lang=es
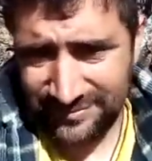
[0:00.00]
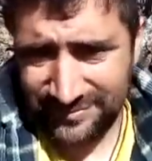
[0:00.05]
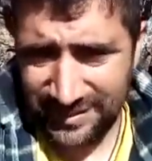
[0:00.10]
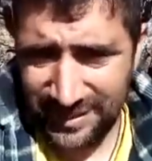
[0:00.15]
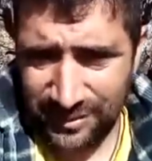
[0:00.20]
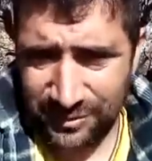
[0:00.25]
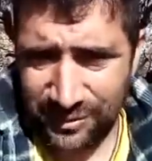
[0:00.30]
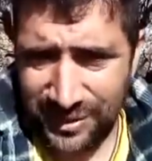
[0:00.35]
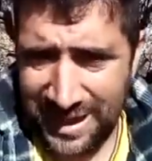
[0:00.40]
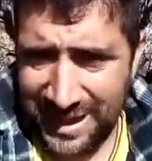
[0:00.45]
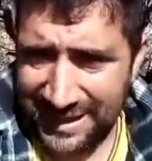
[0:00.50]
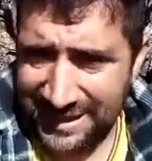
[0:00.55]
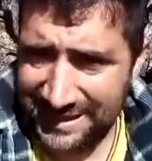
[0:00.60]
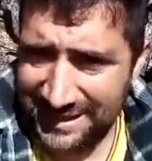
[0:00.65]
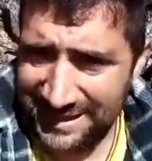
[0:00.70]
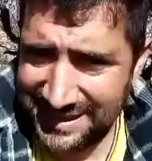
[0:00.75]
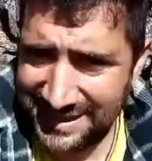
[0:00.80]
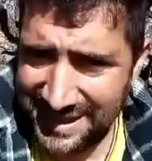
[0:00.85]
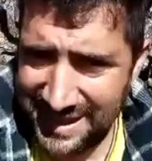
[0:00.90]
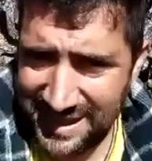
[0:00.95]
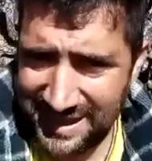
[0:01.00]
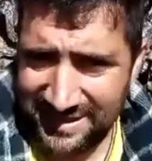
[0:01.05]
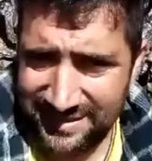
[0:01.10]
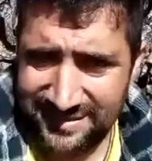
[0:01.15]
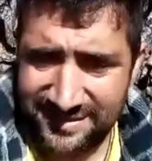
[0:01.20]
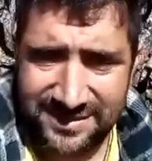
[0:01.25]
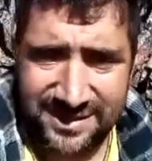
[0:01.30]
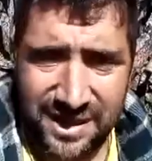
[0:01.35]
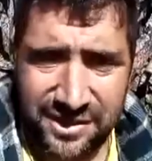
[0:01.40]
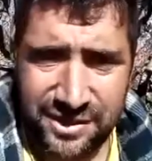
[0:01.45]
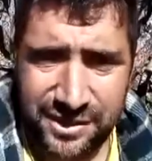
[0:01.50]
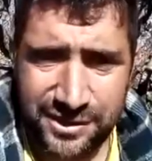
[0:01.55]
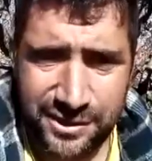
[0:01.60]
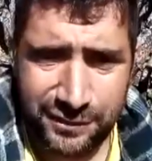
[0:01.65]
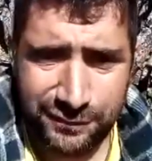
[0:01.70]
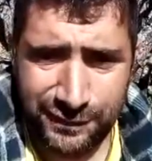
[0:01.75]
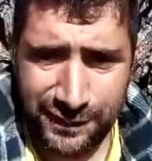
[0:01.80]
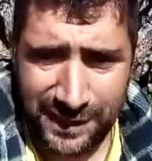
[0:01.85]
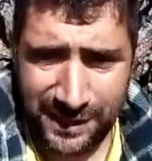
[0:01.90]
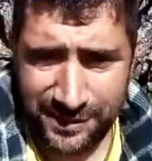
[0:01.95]
Hago la guía, la
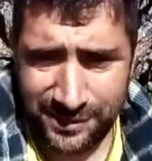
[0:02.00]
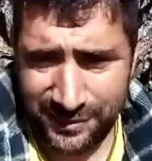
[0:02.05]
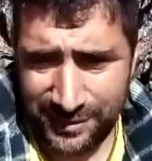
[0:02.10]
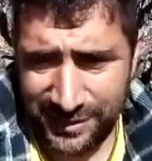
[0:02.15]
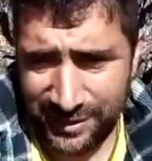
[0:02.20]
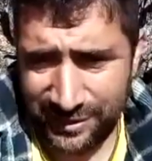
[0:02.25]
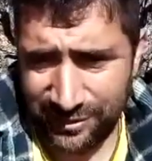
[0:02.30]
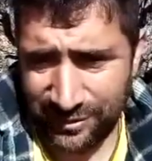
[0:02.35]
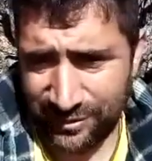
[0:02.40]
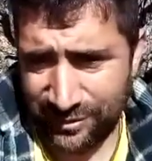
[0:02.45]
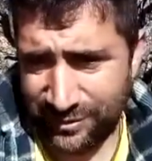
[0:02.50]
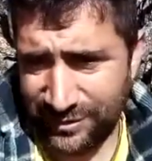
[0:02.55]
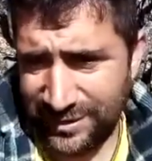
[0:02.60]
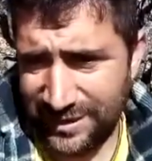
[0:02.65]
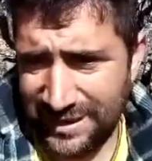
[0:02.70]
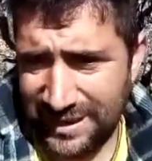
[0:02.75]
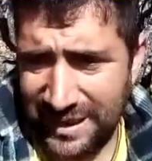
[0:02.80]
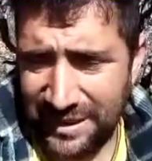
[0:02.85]
certificación ecológica,